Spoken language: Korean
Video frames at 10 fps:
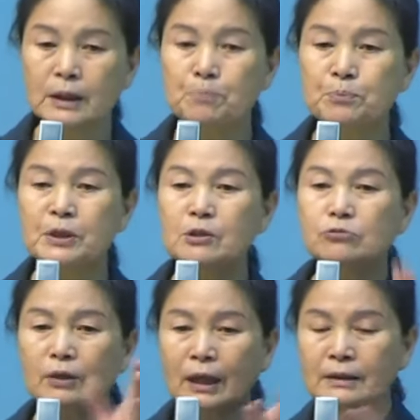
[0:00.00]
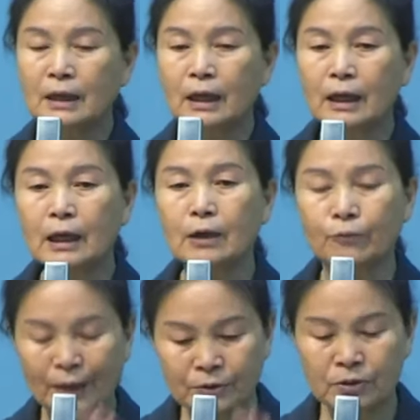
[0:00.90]
미국 갔다가
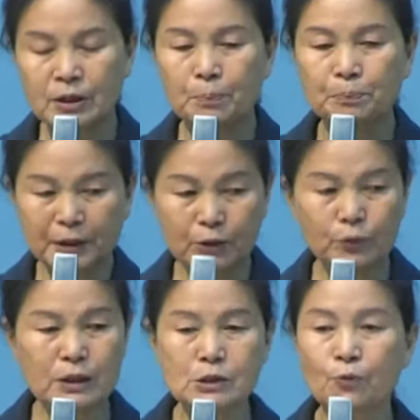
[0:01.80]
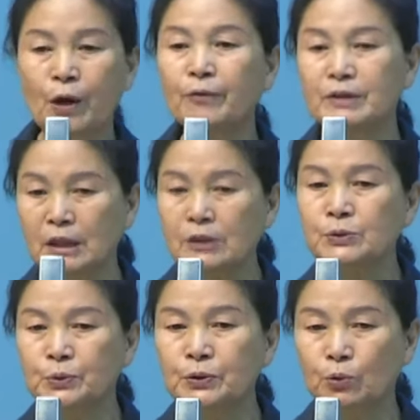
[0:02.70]
왔는데 피곤해서 왜 왔냐 그
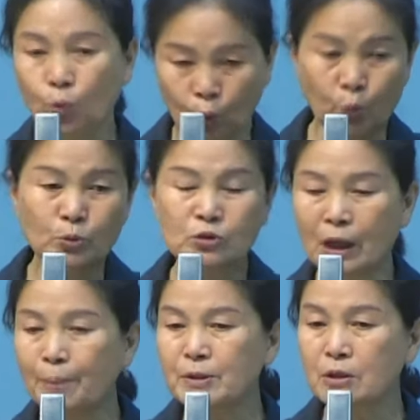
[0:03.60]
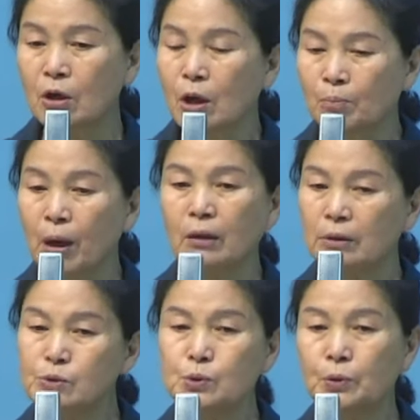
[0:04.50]
소리였고 고모들 앞에서 막
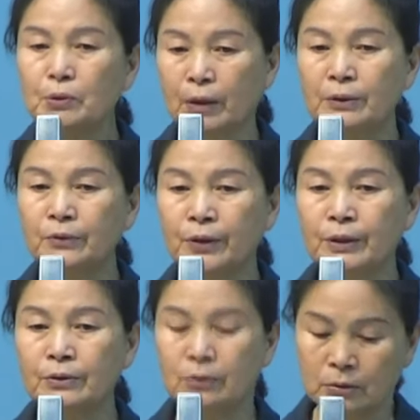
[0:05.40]
큰 소리로 하는 거예요